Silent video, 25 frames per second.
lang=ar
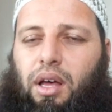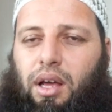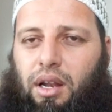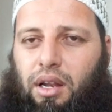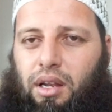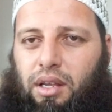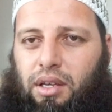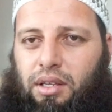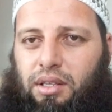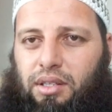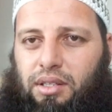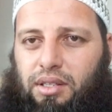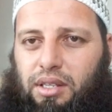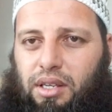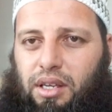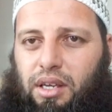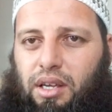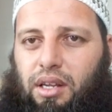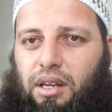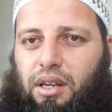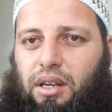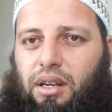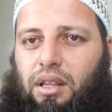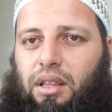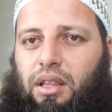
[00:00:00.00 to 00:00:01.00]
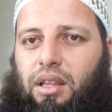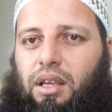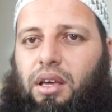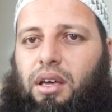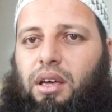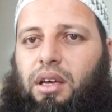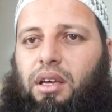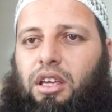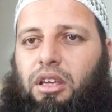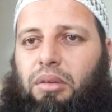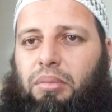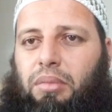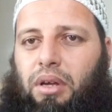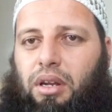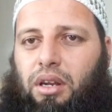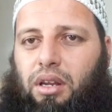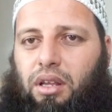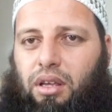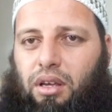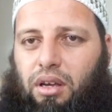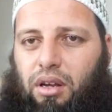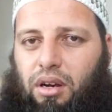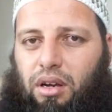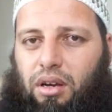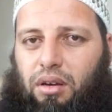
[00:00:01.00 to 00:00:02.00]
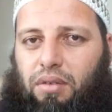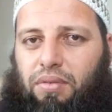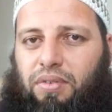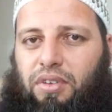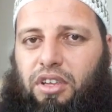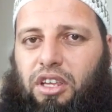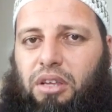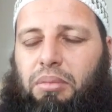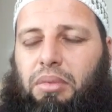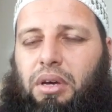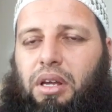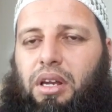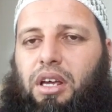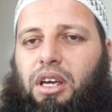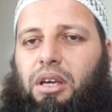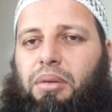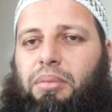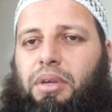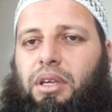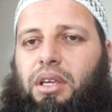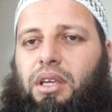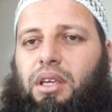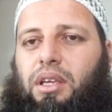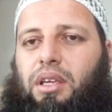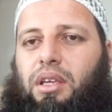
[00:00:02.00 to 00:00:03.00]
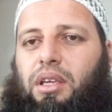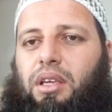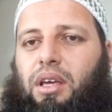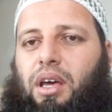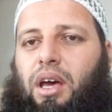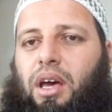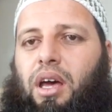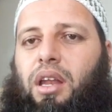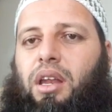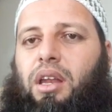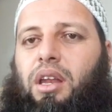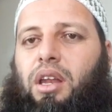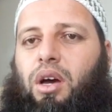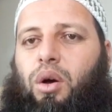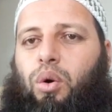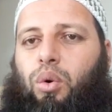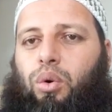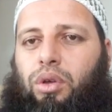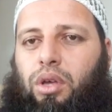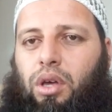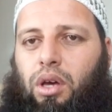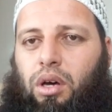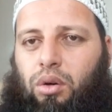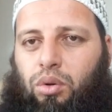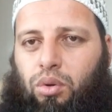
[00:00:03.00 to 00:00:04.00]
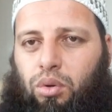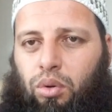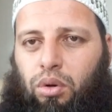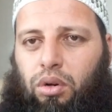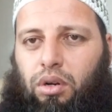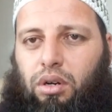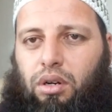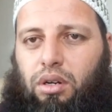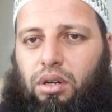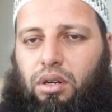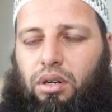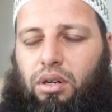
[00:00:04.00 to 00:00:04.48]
الإنسان دائما يرى في منامه أنه يأكل